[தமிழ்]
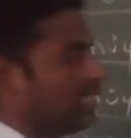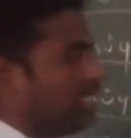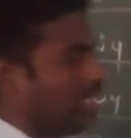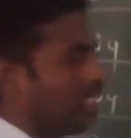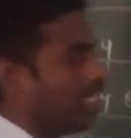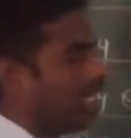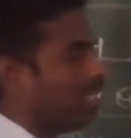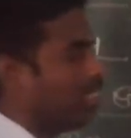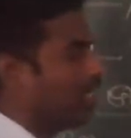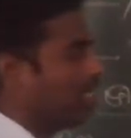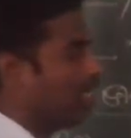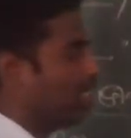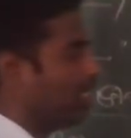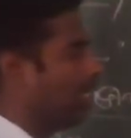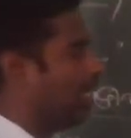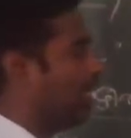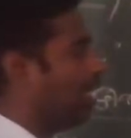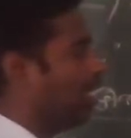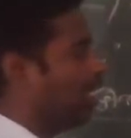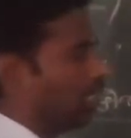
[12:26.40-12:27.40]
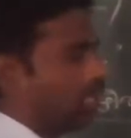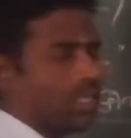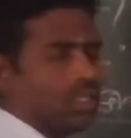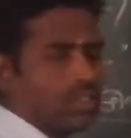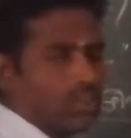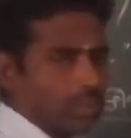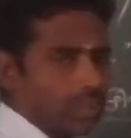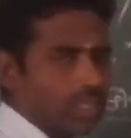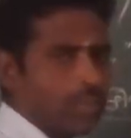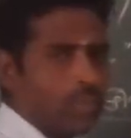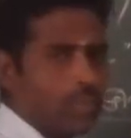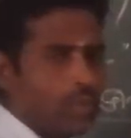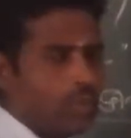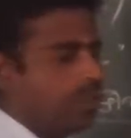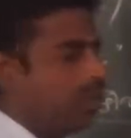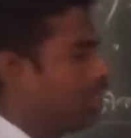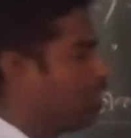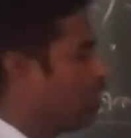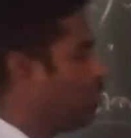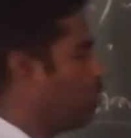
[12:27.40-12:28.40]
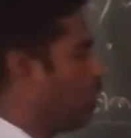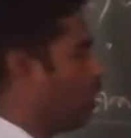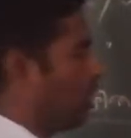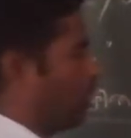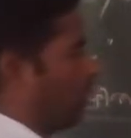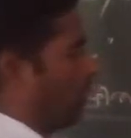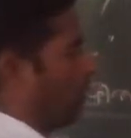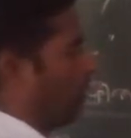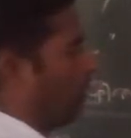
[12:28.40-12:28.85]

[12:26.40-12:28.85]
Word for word: தெரியாது அதனால் நான் சும்மா பொதுவாக சொல்கிறேன்